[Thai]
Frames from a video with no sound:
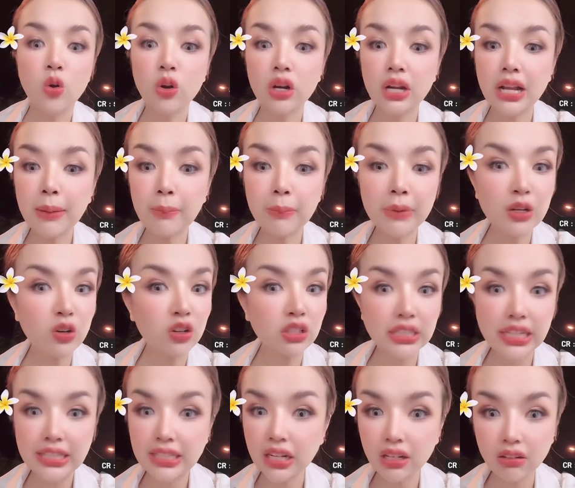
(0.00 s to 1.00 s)
คนขับไม่สน
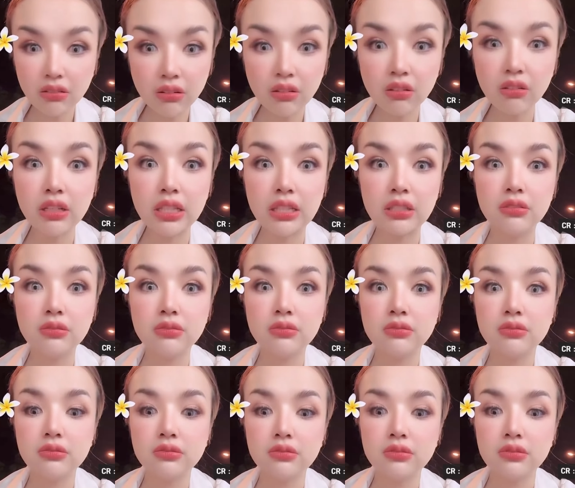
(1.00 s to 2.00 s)
ใจฉันเลย
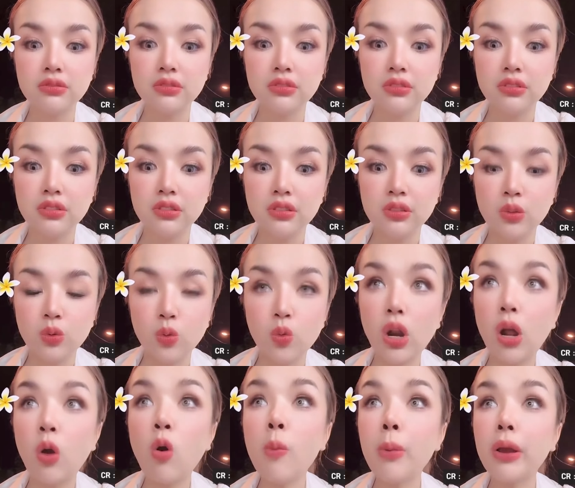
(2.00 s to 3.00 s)

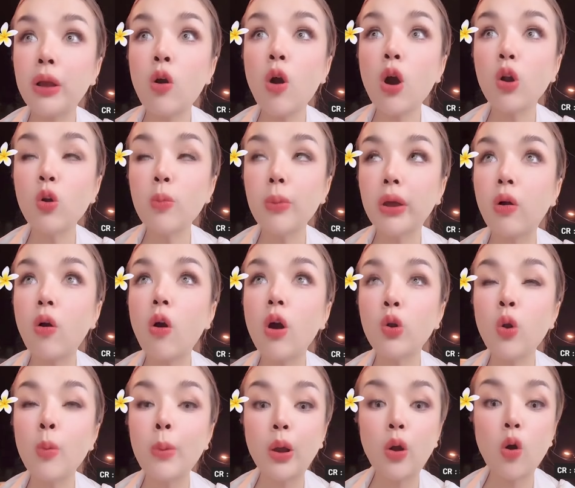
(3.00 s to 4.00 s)
ร้องโอ้ไม่คอดโอ้ไม่คอ
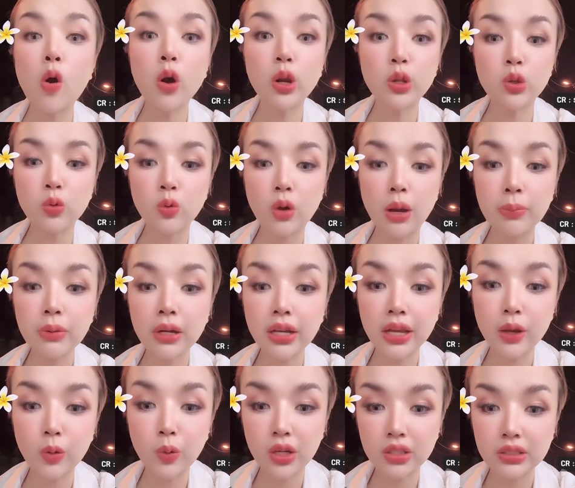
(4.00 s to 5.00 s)
ดโอ้ไม่คอดอยู่อ่ะเพื่
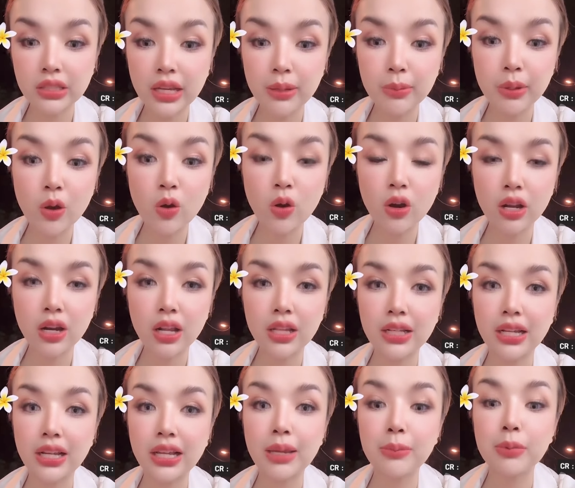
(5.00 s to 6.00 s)
อแกขวางไทยไม่ออก
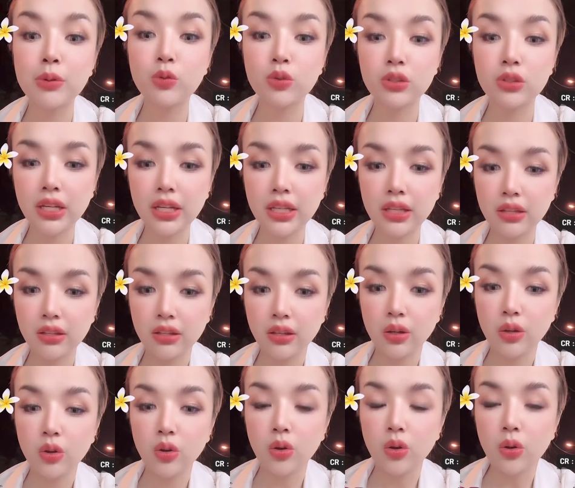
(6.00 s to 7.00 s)
น้แต่แกเป็นคนไทย
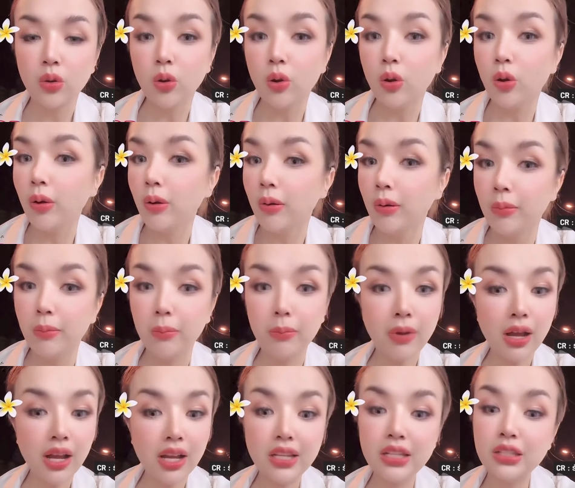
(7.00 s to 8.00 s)

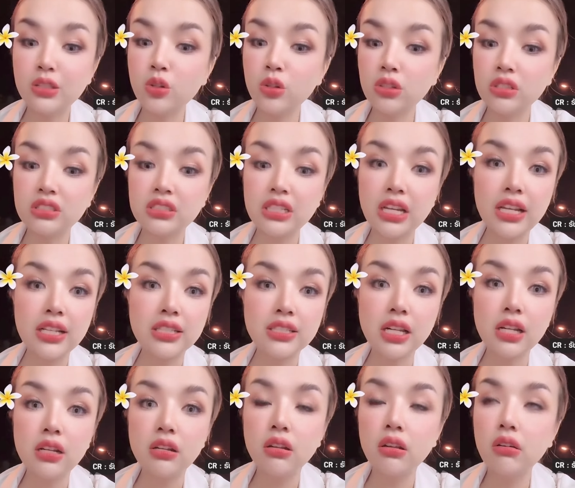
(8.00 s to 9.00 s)
ไม่สนใจ
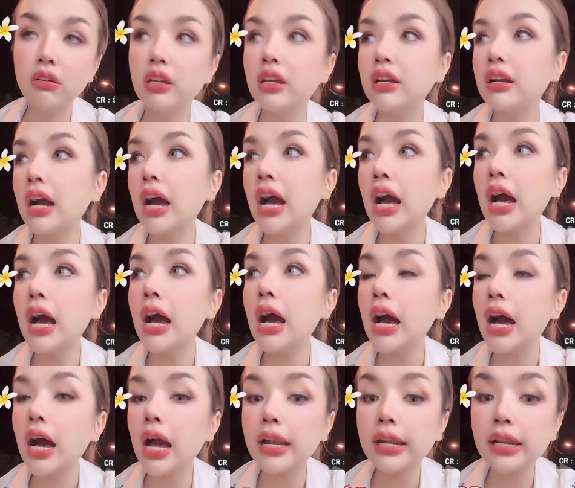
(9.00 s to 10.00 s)
ฉันเลยค่ะ
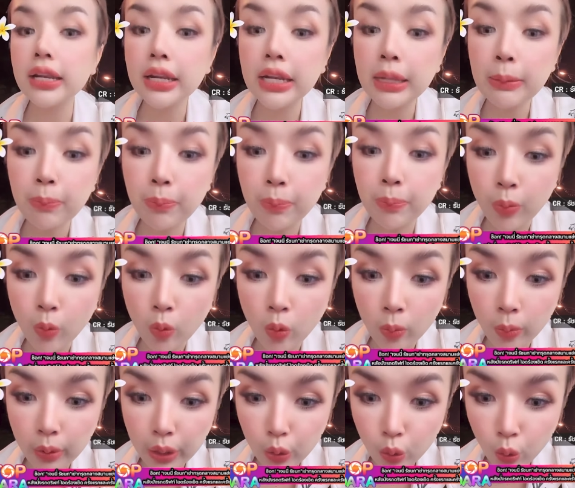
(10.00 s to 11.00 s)
ติบพุ
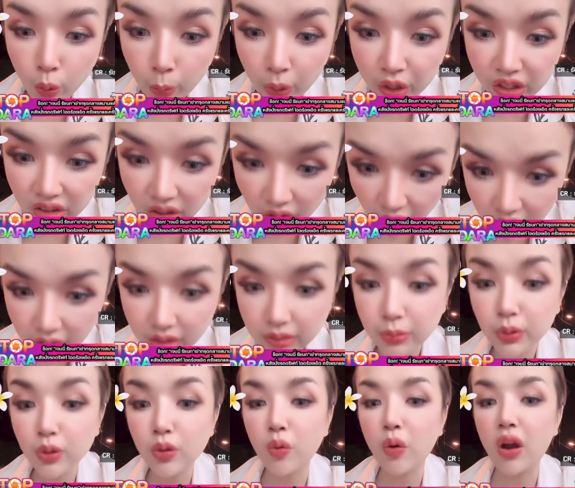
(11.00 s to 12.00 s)
งไปรุงบนด้น
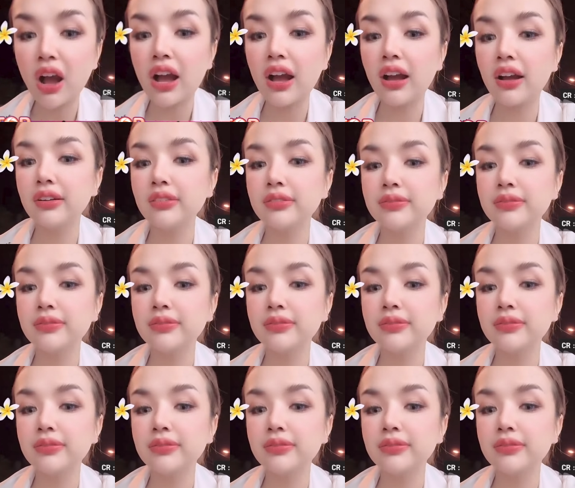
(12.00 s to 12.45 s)
หัว